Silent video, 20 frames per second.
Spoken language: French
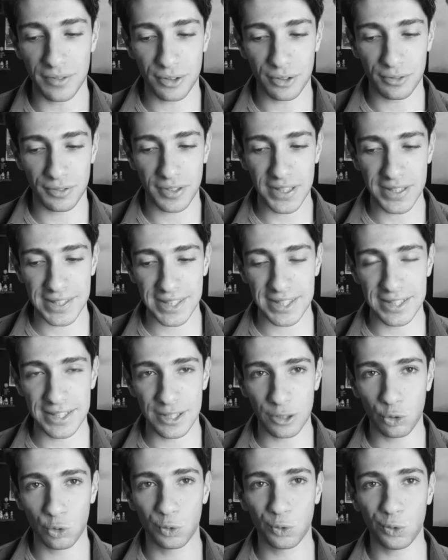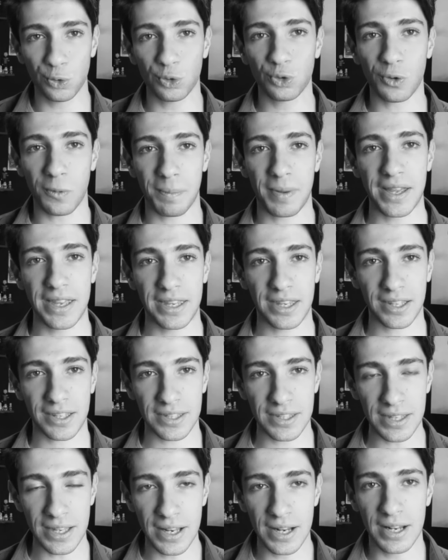en fait qui n'est toujours pas écrit
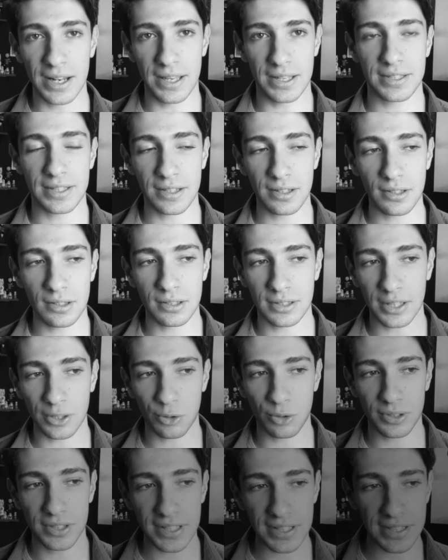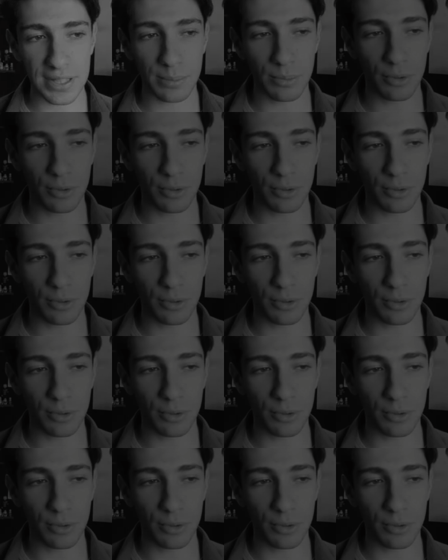et ça d'un côté ça me